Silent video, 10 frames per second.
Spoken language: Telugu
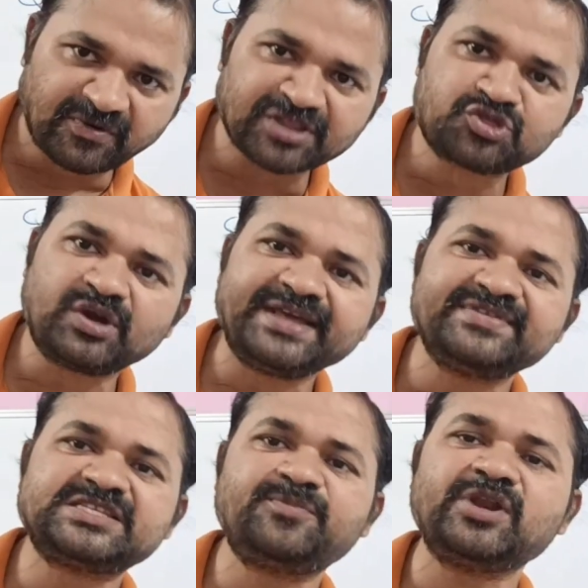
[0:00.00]
వన్తో
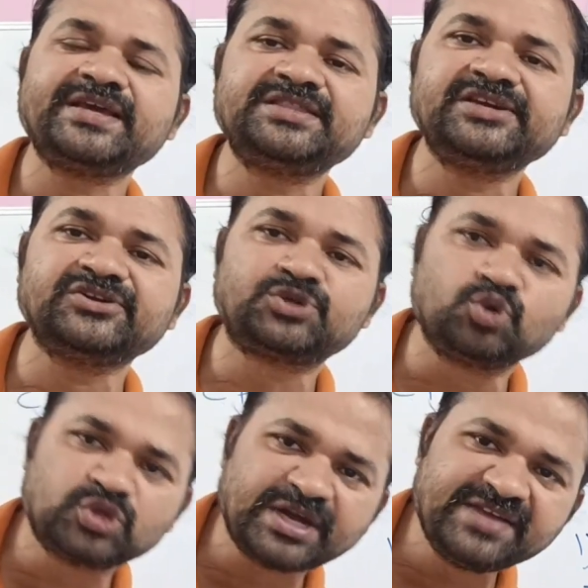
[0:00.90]
డివిజిబుల్ అయింది
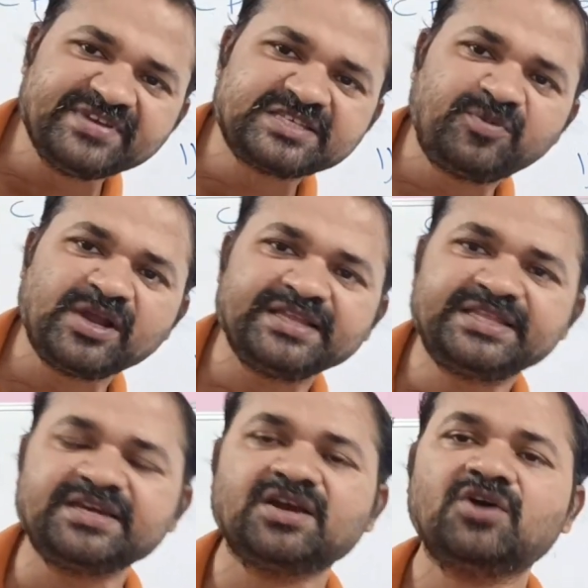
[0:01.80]
టూతో డివిజిబుల్
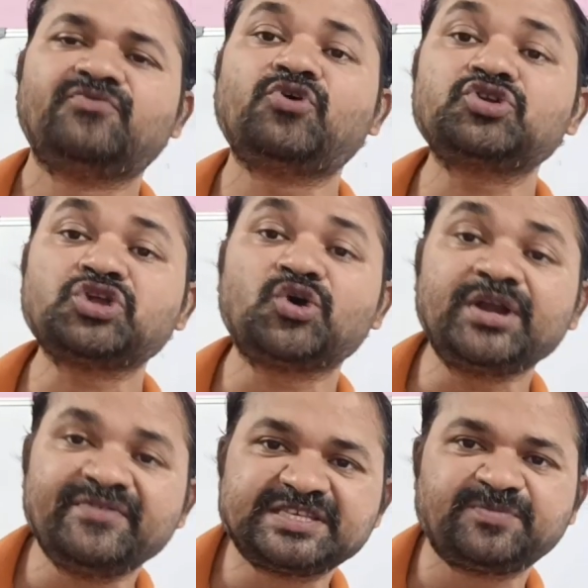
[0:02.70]
అయింది ఫోర్తో
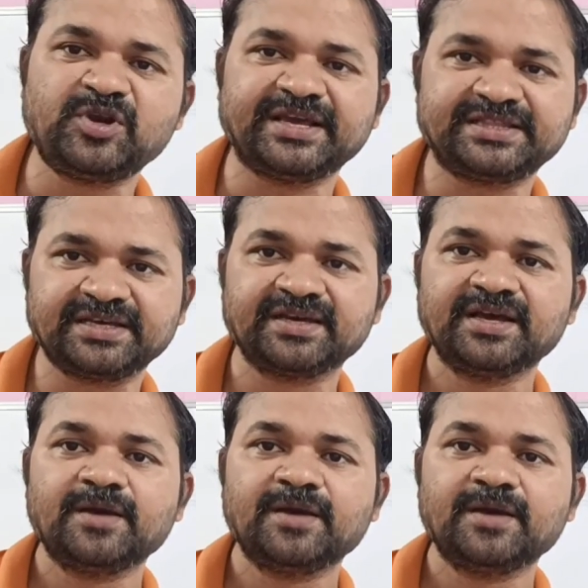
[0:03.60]
కూడా డివిజిబుల్ అయింది